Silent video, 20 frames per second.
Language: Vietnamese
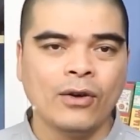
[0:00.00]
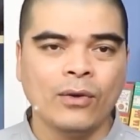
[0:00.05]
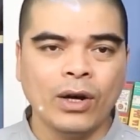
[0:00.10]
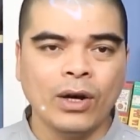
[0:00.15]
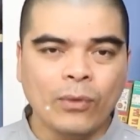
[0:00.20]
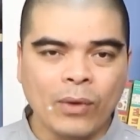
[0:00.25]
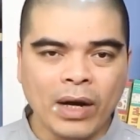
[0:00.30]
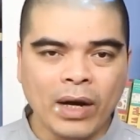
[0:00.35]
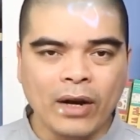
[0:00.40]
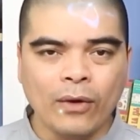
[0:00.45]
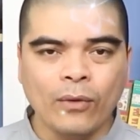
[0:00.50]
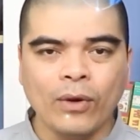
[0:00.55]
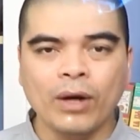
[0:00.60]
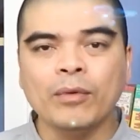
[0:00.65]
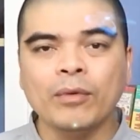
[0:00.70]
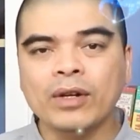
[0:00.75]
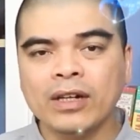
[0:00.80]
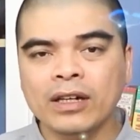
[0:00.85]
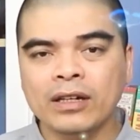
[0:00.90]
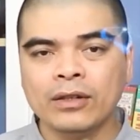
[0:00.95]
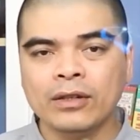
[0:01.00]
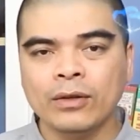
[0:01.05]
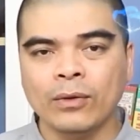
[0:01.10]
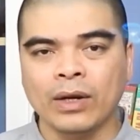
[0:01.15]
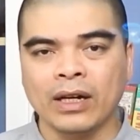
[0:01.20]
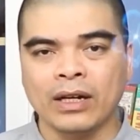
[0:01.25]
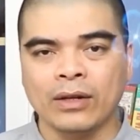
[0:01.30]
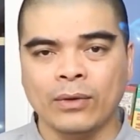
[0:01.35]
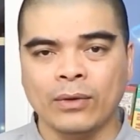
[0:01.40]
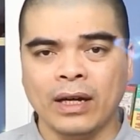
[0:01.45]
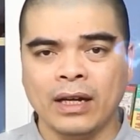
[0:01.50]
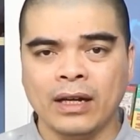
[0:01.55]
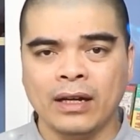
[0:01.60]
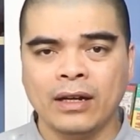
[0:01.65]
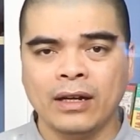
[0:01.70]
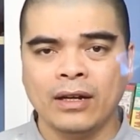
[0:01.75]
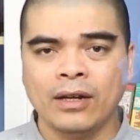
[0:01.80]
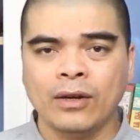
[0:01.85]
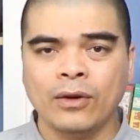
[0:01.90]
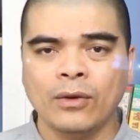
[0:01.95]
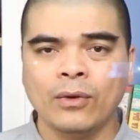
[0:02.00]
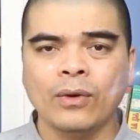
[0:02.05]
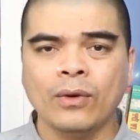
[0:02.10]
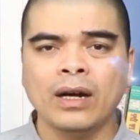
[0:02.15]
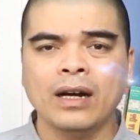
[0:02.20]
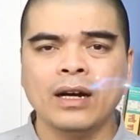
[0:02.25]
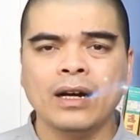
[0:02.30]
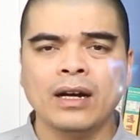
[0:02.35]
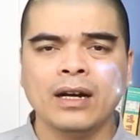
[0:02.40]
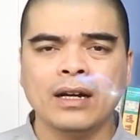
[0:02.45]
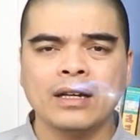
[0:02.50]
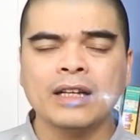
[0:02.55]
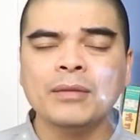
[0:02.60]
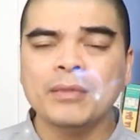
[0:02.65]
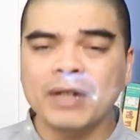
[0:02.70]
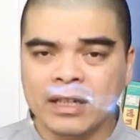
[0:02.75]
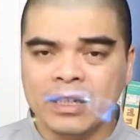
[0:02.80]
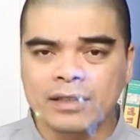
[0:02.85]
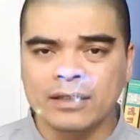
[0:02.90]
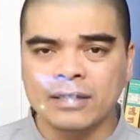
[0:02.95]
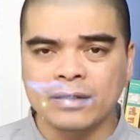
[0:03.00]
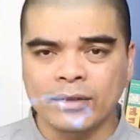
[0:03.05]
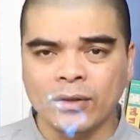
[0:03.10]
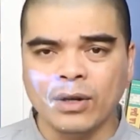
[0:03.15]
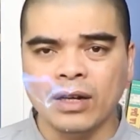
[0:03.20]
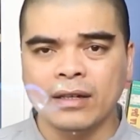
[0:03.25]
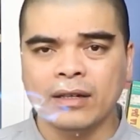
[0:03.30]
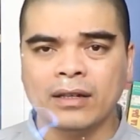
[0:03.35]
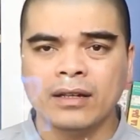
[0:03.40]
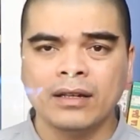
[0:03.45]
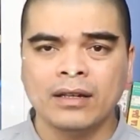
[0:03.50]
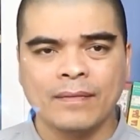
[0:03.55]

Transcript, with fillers: hoa huệ, hoa mẫu đơn hoặc là hoa hoa kim ngân đúng không ạ?